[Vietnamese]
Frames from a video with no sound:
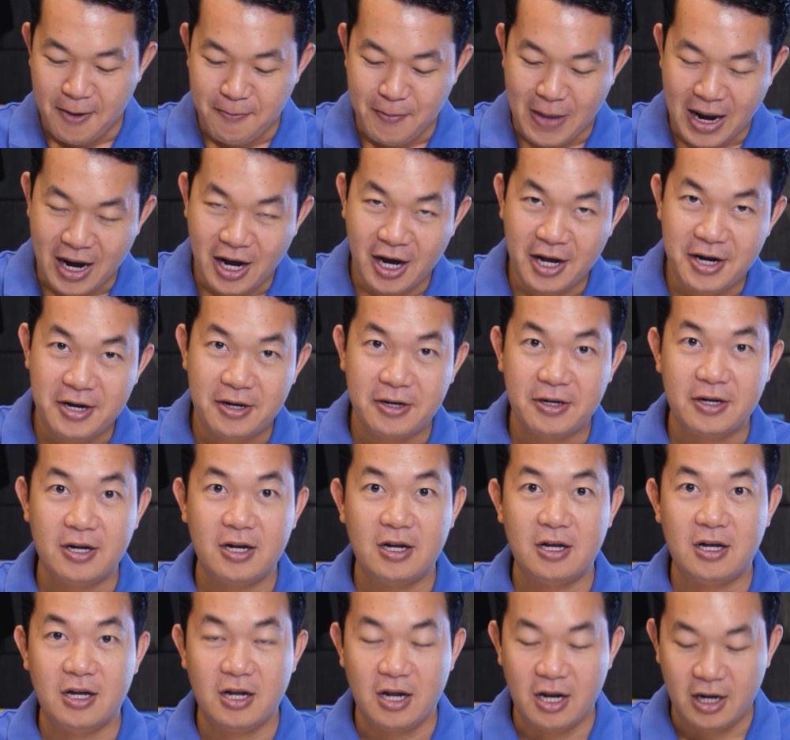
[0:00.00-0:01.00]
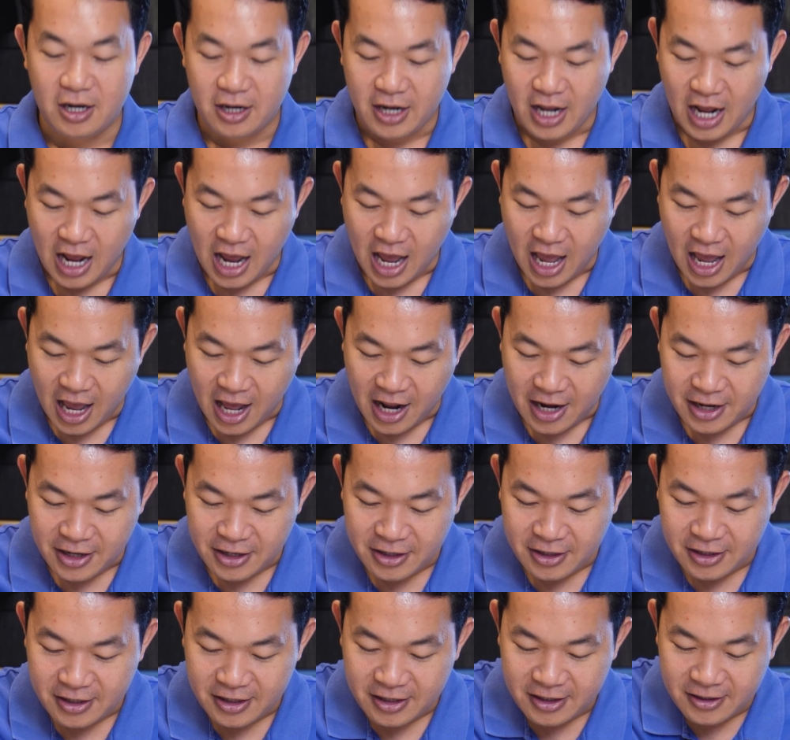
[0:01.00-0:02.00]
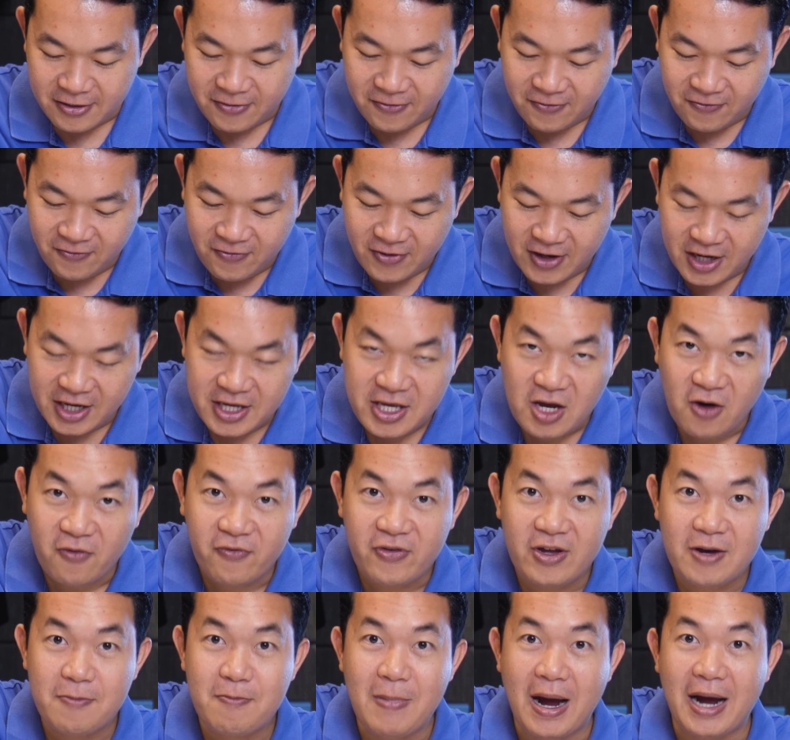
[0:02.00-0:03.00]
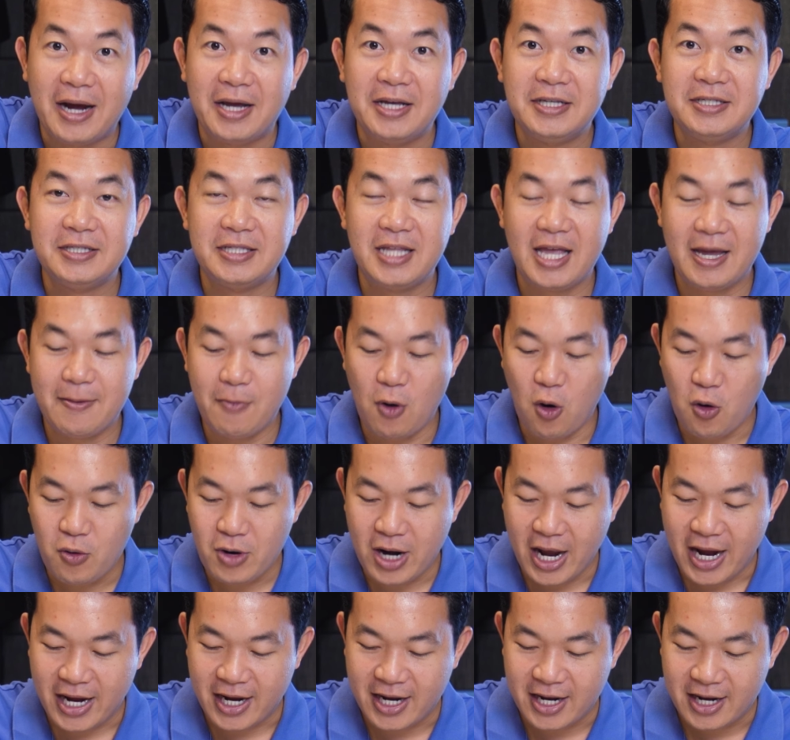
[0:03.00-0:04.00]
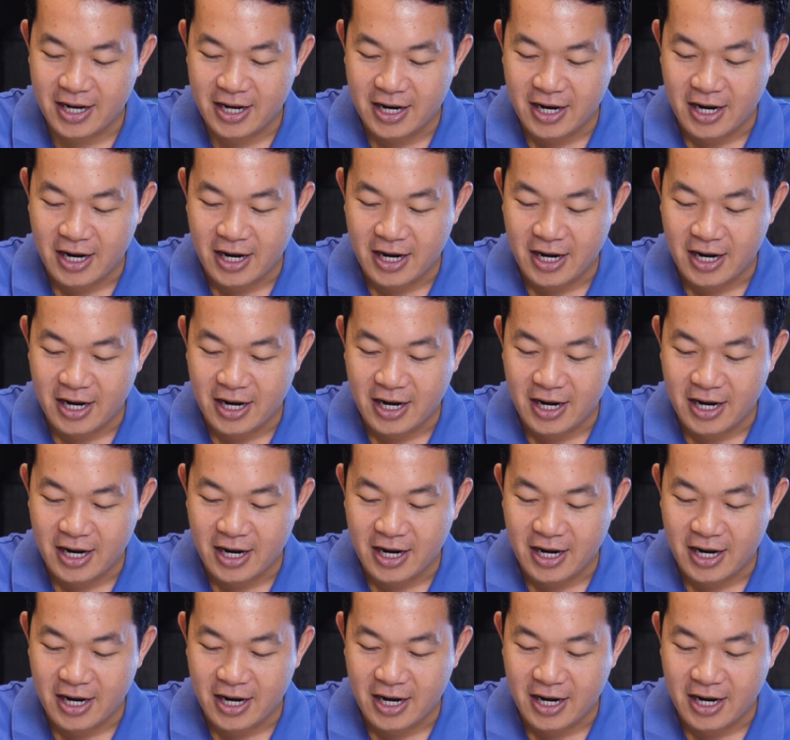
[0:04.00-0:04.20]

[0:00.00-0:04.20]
màn hình là với dòng phiên bản XT4 này,